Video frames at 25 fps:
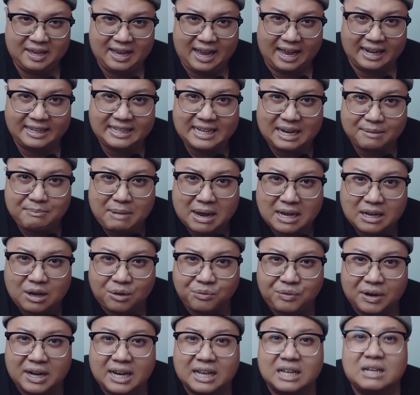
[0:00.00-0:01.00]
ảnh ra bắc
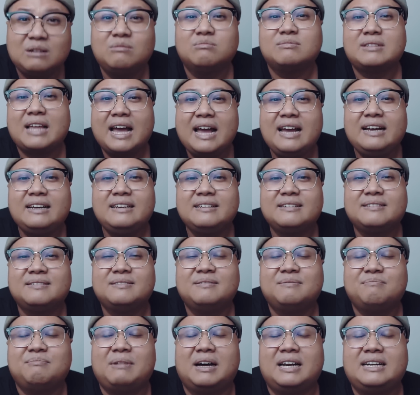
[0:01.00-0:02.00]
không phải là công tác
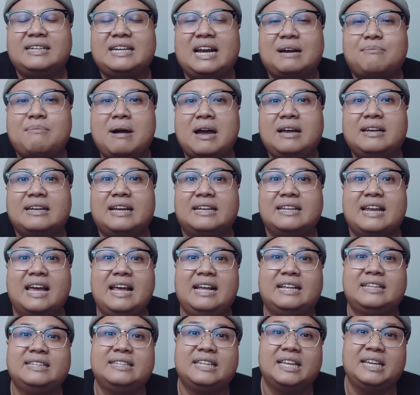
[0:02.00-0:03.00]
mà anh ra bắt là để
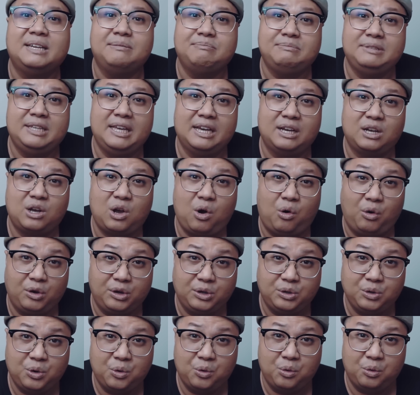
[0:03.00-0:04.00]
anh tìm về
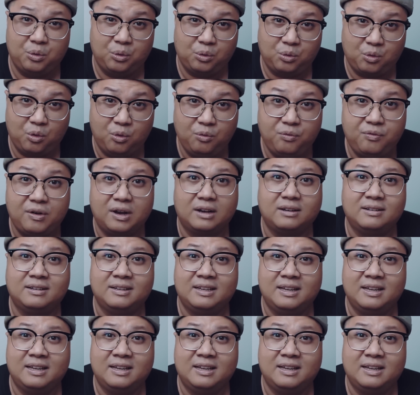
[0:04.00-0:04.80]
cội nguồn của Phật